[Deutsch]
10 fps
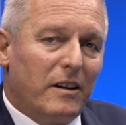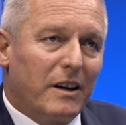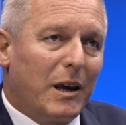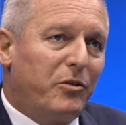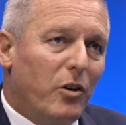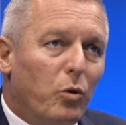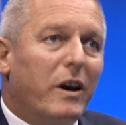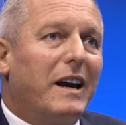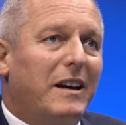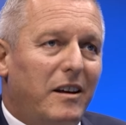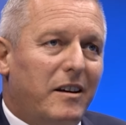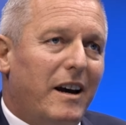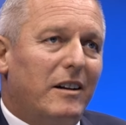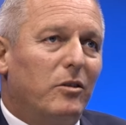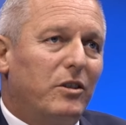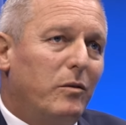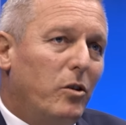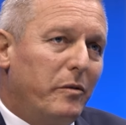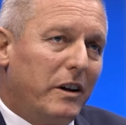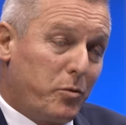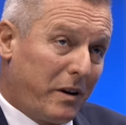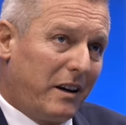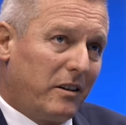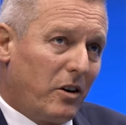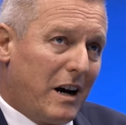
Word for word: Dann gibt es hier Ungerechtigkeiten und die wollen wir entsprechend auch